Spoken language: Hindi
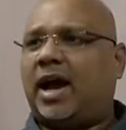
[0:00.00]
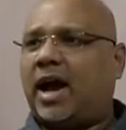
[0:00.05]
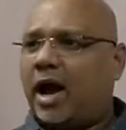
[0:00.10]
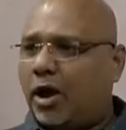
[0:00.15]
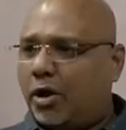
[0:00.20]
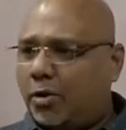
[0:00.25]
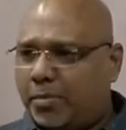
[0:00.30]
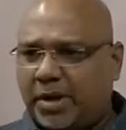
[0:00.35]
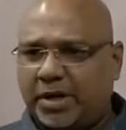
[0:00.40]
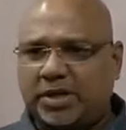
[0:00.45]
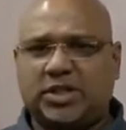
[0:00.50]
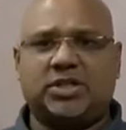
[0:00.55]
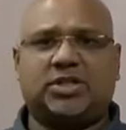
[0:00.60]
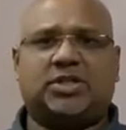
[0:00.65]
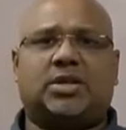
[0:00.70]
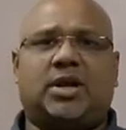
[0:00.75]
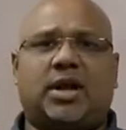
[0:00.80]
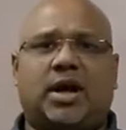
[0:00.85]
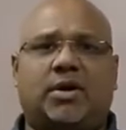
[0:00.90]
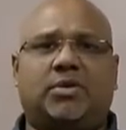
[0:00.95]
हमारे
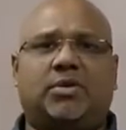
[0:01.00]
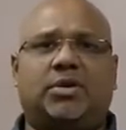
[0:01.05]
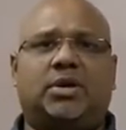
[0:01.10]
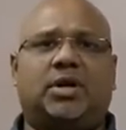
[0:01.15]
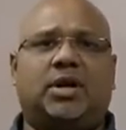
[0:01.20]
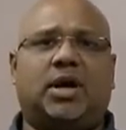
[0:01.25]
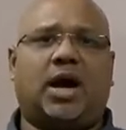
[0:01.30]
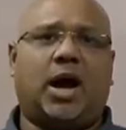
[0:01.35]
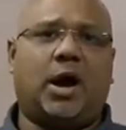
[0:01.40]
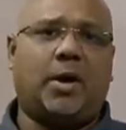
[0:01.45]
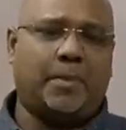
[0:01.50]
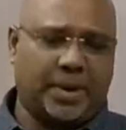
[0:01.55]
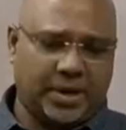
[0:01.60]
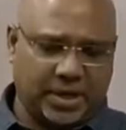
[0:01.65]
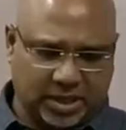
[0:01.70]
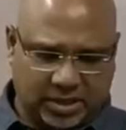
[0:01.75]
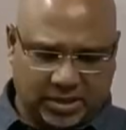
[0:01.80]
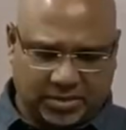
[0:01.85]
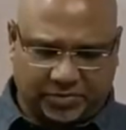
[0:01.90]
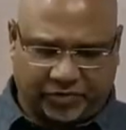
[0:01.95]
आसपास में कितनी जगह
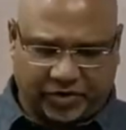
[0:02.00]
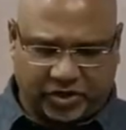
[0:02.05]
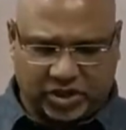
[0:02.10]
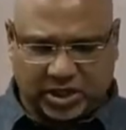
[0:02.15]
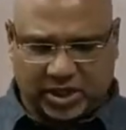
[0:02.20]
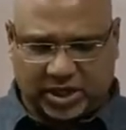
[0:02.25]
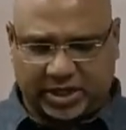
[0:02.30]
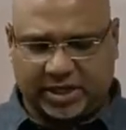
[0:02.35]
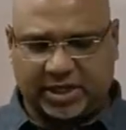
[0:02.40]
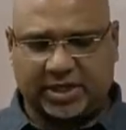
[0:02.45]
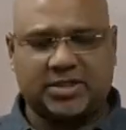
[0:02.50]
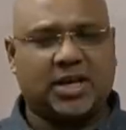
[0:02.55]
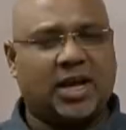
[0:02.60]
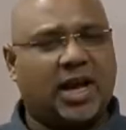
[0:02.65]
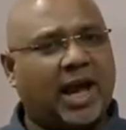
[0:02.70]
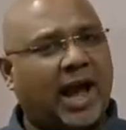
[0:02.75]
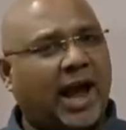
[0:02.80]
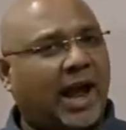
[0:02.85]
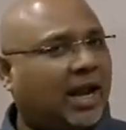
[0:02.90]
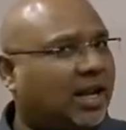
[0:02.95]
उपलब्ध है
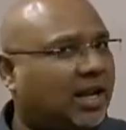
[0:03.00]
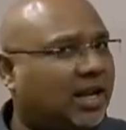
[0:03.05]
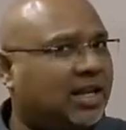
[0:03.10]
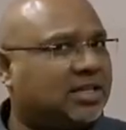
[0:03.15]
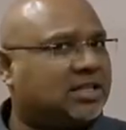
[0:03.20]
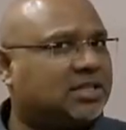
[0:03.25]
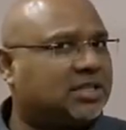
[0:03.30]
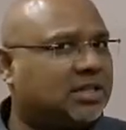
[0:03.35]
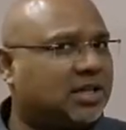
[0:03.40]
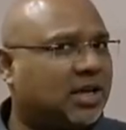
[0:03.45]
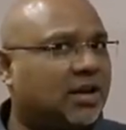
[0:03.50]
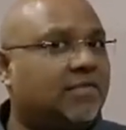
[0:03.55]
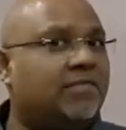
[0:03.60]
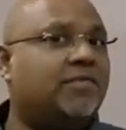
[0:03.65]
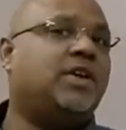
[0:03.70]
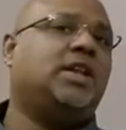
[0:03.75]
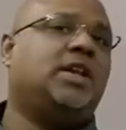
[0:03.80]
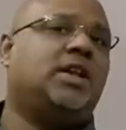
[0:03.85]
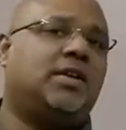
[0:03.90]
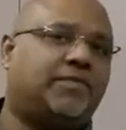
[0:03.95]
हर एक आराम
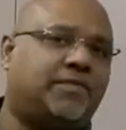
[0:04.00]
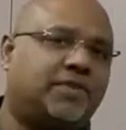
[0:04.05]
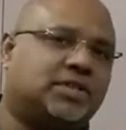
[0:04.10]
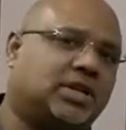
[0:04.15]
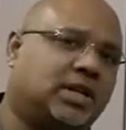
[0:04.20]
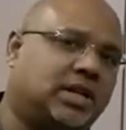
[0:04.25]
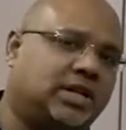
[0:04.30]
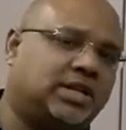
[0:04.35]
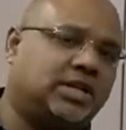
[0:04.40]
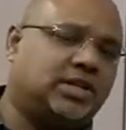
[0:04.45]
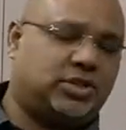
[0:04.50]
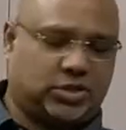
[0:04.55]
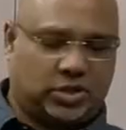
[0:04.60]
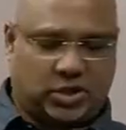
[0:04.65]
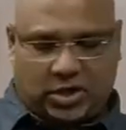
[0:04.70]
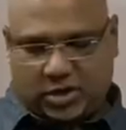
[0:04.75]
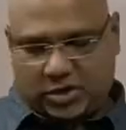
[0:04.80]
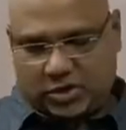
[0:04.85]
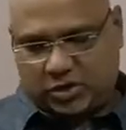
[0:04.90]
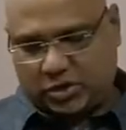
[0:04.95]
देने वाली चीजें वहाँ
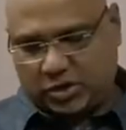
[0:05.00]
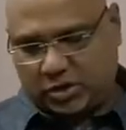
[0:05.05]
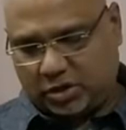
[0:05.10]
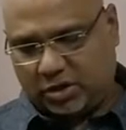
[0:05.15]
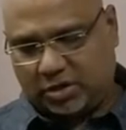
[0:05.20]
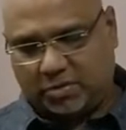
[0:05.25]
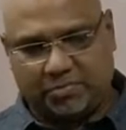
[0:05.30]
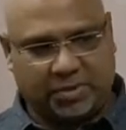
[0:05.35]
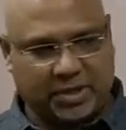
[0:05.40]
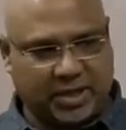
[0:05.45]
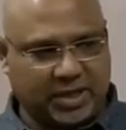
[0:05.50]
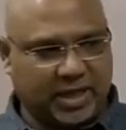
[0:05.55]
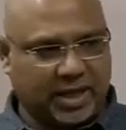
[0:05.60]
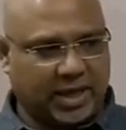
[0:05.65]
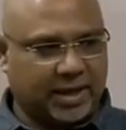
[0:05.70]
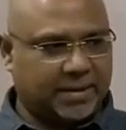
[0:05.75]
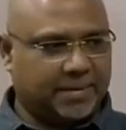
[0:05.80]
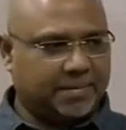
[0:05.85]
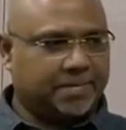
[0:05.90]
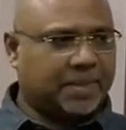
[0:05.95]
पर उपलब्ध
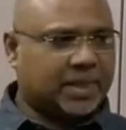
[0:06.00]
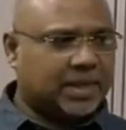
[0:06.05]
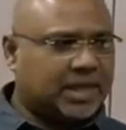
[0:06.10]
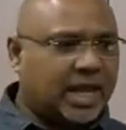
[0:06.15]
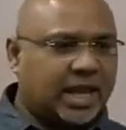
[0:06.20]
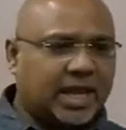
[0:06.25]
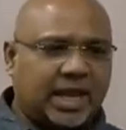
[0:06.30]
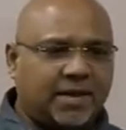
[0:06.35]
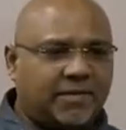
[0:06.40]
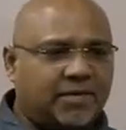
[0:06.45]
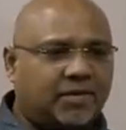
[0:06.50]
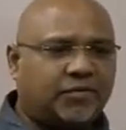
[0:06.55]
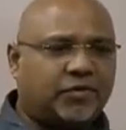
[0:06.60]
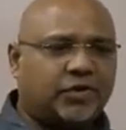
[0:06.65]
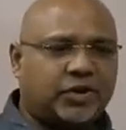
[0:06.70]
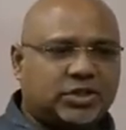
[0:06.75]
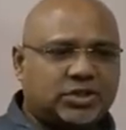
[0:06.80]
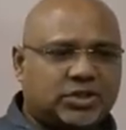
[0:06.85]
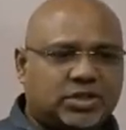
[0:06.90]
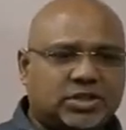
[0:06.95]
हो आप उदाहरण
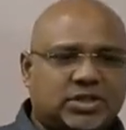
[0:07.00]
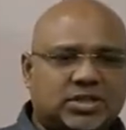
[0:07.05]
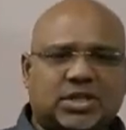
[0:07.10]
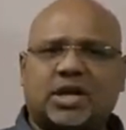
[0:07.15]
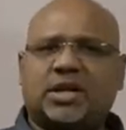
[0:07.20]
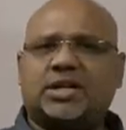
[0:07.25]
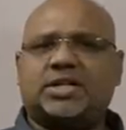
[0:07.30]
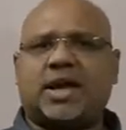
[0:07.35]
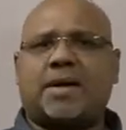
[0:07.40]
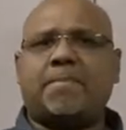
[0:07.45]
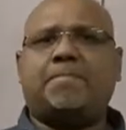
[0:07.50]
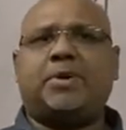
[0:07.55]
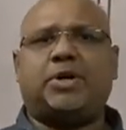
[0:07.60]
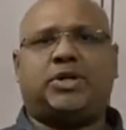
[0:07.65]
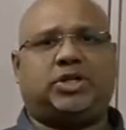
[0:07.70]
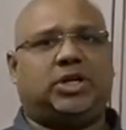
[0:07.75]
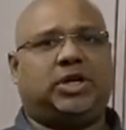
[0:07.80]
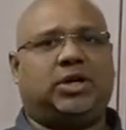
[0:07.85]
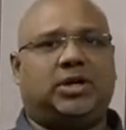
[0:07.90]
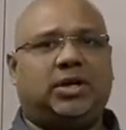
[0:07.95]
के तौर पर ले सकते हैं
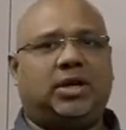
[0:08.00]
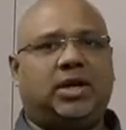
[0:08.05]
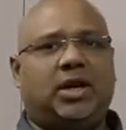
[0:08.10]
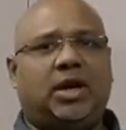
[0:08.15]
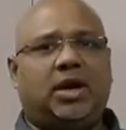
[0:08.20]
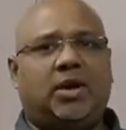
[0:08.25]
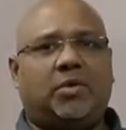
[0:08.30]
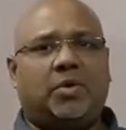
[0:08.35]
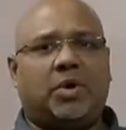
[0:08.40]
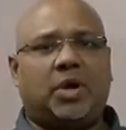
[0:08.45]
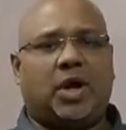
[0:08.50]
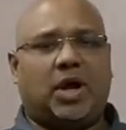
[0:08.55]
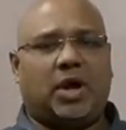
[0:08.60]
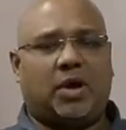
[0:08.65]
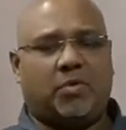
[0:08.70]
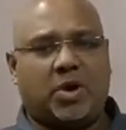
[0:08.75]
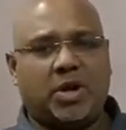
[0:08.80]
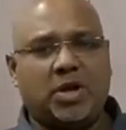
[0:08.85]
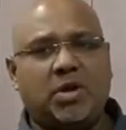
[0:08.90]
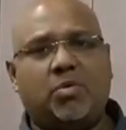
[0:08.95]
वातावरण
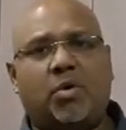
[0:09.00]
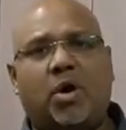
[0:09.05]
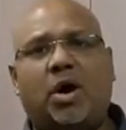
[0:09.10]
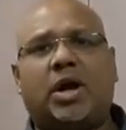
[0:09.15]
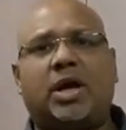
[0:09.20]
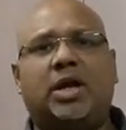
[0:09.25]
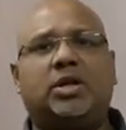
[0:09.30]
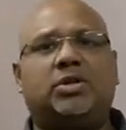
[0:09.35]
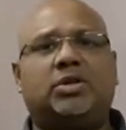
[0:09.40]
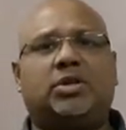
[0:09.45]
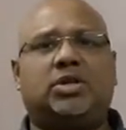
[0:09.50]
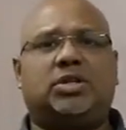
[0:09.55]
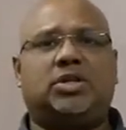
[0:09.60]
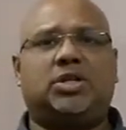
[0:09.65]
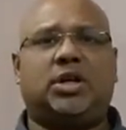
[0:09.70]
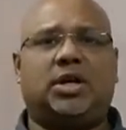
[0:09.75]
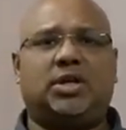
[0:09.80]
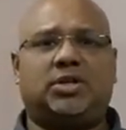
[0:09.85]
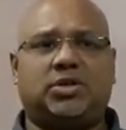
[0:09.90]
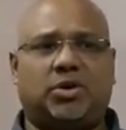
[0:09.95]
जब आप कलिसिया में
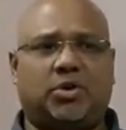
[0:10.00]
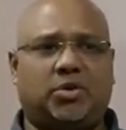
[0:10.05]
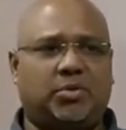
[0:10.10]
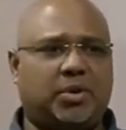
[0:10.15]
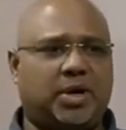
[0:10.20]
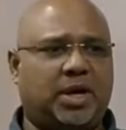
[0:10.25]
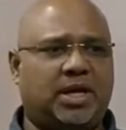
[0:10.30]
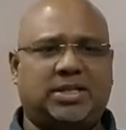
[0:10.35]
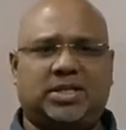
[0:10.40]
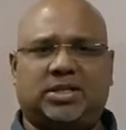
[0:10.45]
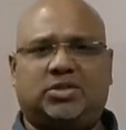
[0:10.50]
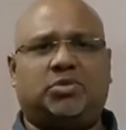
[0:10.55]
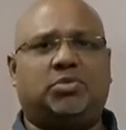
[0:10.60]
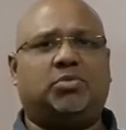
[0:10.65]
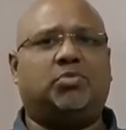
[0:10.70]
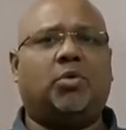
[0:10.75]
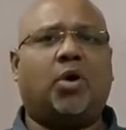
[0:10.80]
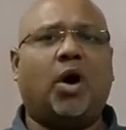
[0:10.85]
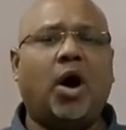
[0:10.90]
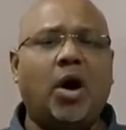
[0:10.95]
आते हैं तो क्या बहुत
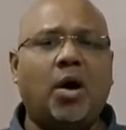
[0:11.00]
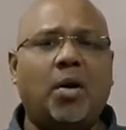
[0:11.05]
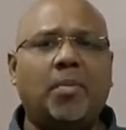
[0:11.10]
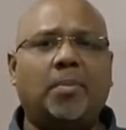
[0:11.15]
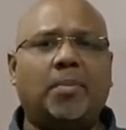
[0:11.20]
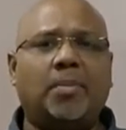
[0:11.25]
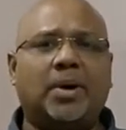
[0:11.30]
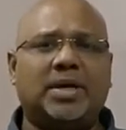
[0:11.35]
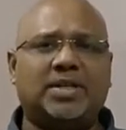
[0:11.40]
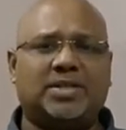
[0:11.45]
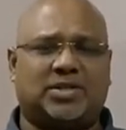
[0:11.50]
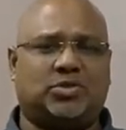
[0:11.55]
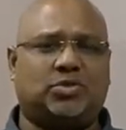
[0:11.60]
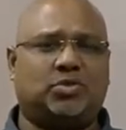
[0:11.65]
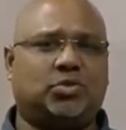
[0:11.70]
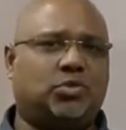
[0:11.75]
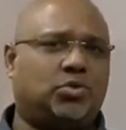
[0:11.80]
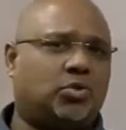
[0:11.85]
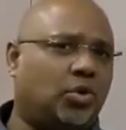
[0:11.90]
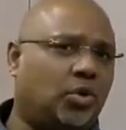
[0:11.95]
ज़्यादा गर्म या
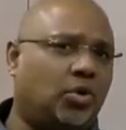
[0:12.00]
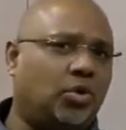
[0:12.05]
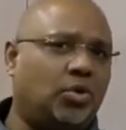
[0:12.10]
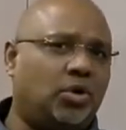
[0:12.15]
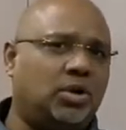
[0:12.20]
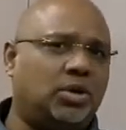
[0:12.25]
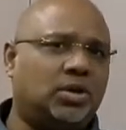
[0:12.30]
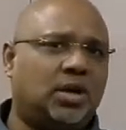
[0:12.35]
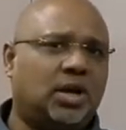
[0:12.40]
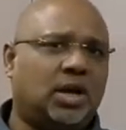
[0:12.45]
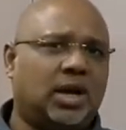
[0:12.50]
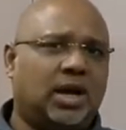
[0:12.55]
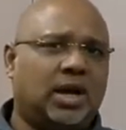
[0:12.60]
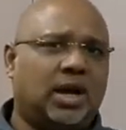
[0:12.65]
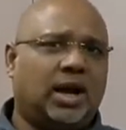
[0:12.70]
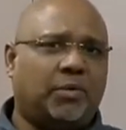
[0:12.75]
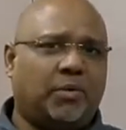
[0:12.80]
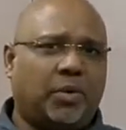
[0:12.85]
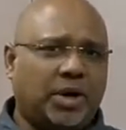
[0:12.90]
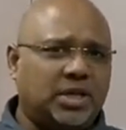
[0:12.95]
बहुत ज़्यादा ठंडा है
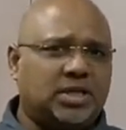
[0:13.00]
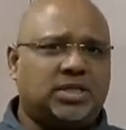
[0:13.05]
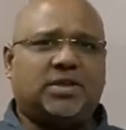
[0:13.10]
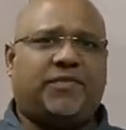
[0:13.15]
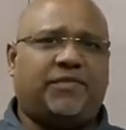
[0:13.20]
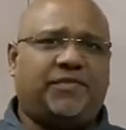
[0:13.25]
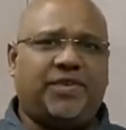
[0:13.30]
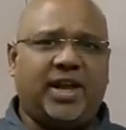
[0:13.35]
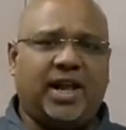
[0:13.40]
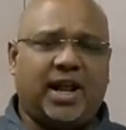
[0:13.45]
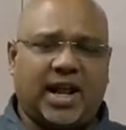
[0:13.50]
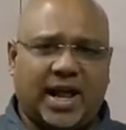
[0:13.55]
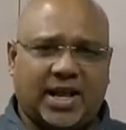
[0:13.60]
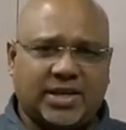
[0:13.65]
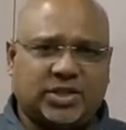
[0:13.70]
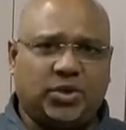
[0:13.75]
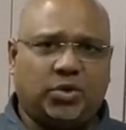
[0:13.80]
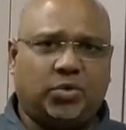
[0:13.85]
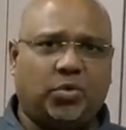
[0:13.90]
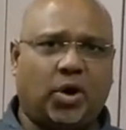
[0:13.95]
जब आप कलिसिया में
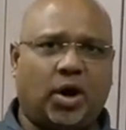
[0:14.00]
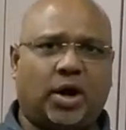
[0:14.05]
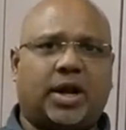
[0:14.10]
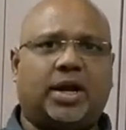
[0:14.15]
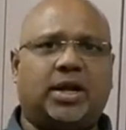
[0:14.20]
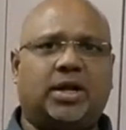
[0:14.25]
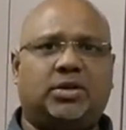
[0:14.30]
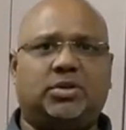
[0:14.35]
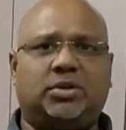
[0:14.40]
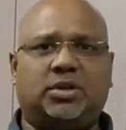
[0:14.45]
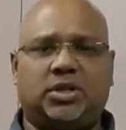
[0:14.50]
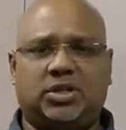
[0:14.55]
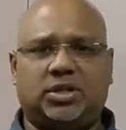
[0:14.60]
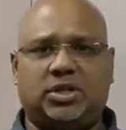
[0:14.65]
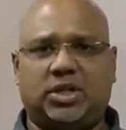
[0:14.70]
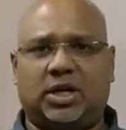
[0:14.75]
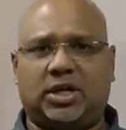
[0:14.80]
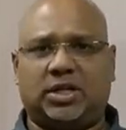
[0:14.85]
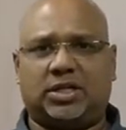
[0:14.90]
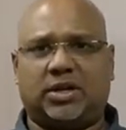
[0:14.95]
आते हो तो क्या महसूस
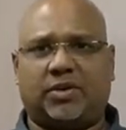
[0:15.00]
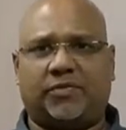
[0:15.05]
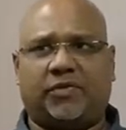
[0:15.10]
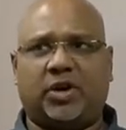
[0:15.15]
करते हो